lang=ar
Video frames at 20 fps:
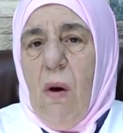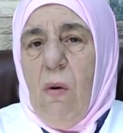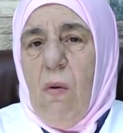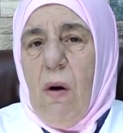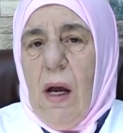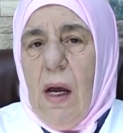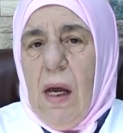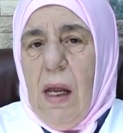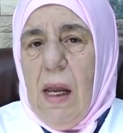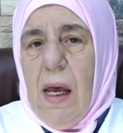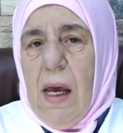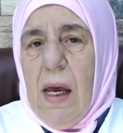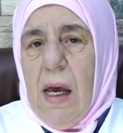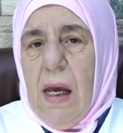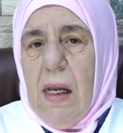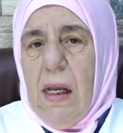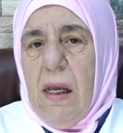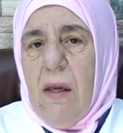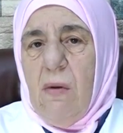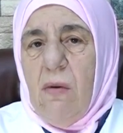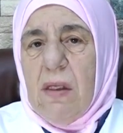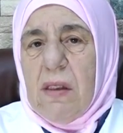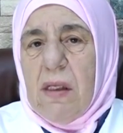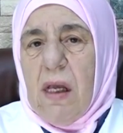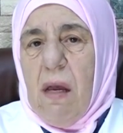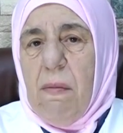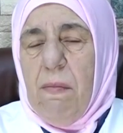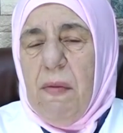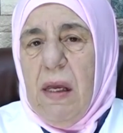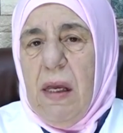وعلى آله
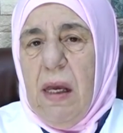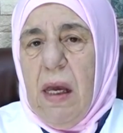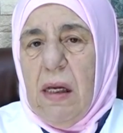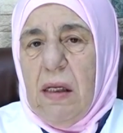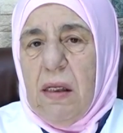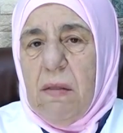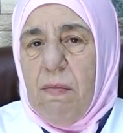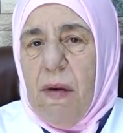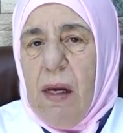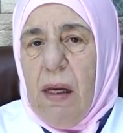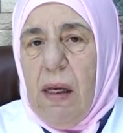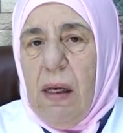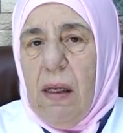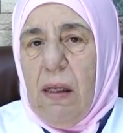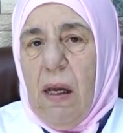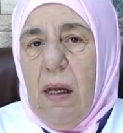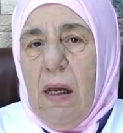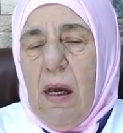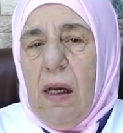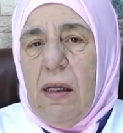وصحبه أجمعين